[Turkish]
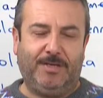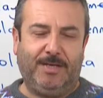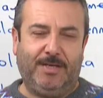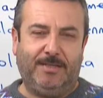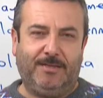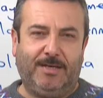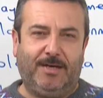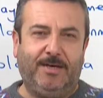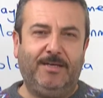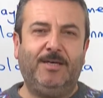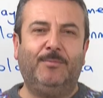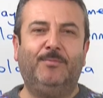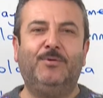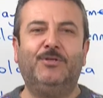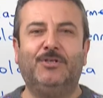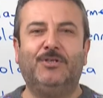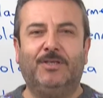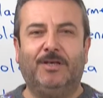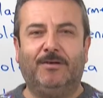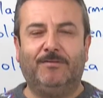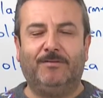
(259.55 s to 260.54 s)
Yani daha
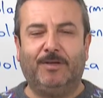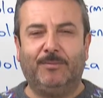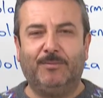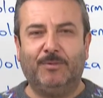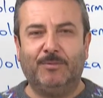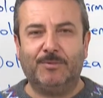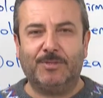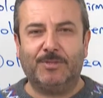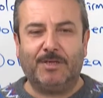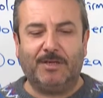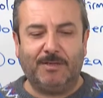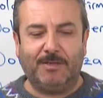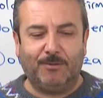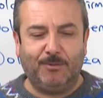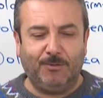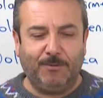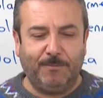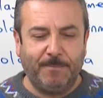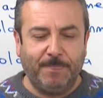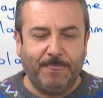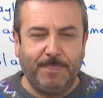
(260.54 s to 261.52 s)
yapıcı davranmamız
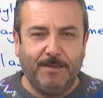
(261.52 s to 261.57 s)
gerekiyor.